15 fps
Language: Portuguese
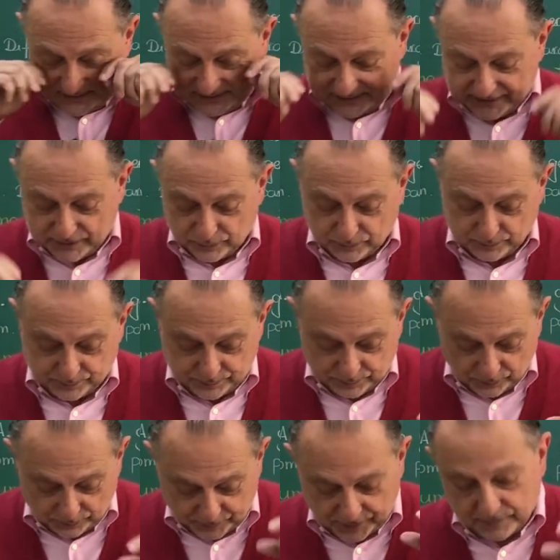que é o,
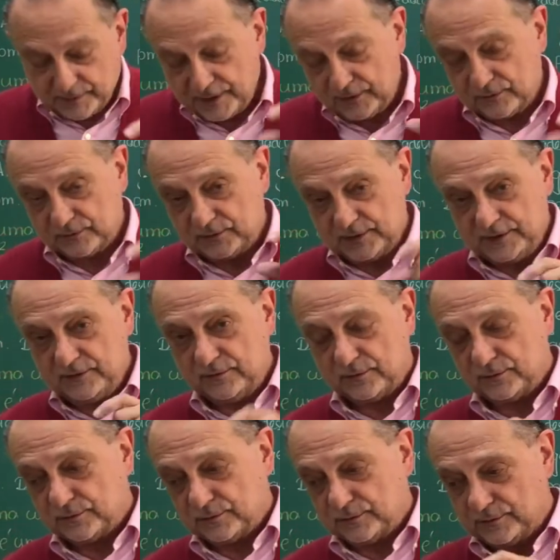o primeiro livro,
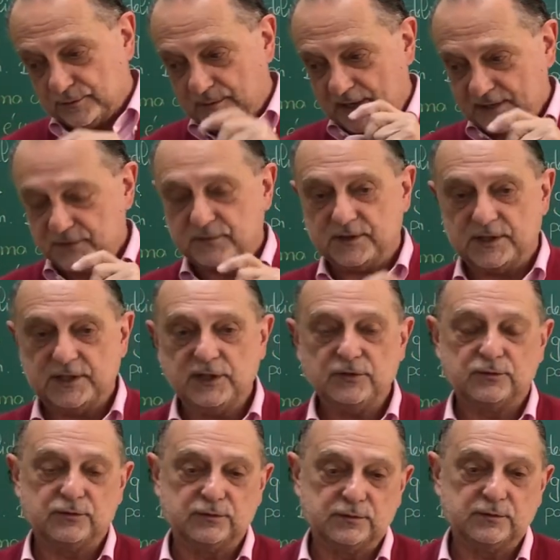o mais fininho,
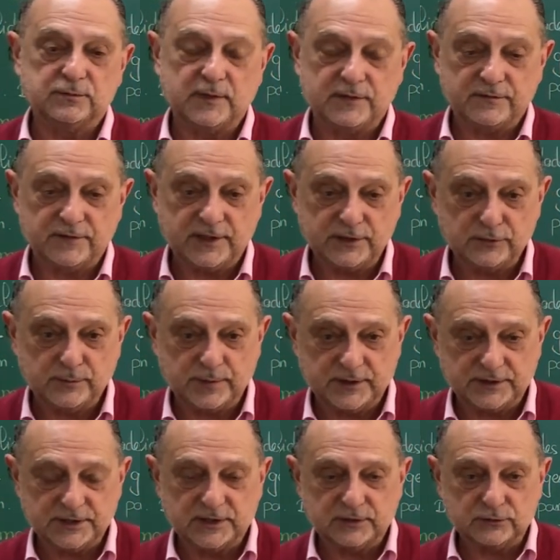do Manfredo
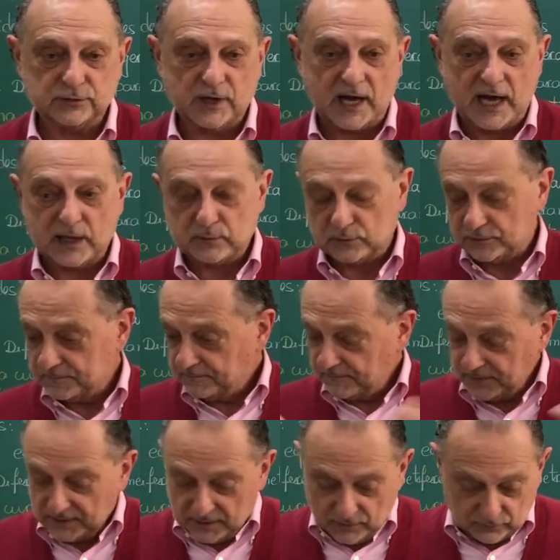Perdigão do Carmo.
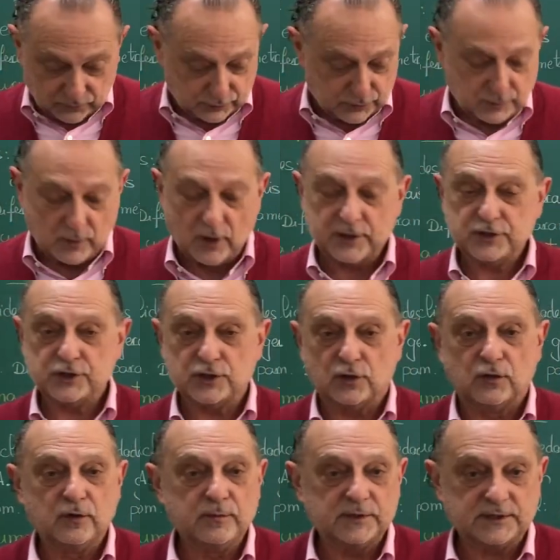Foi um dos maiores
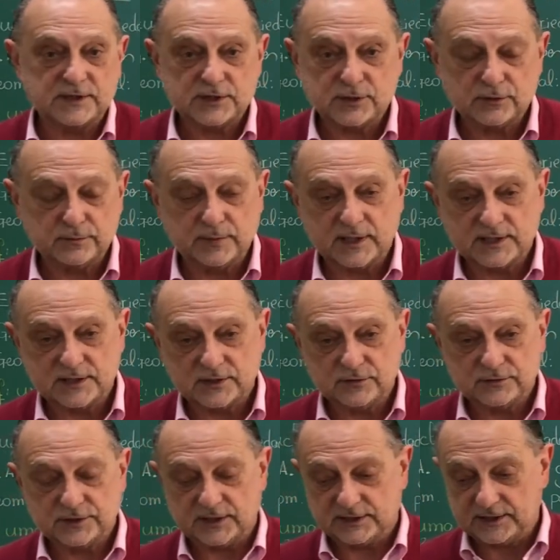geômetras que o
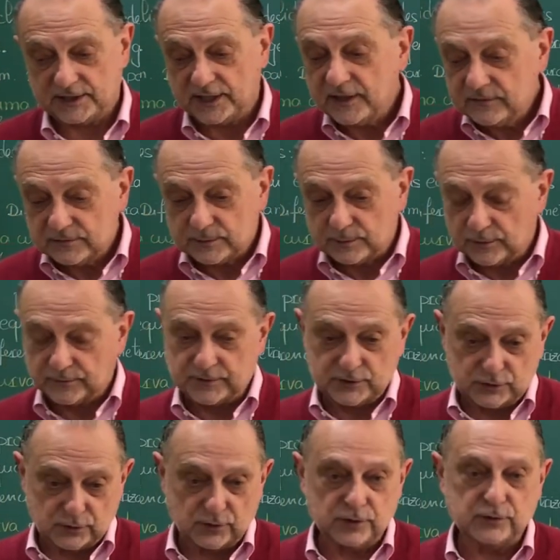Brasil já teve,
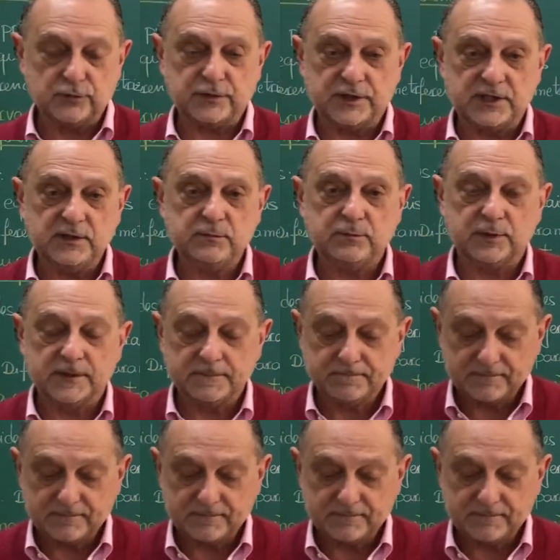professor no INPA.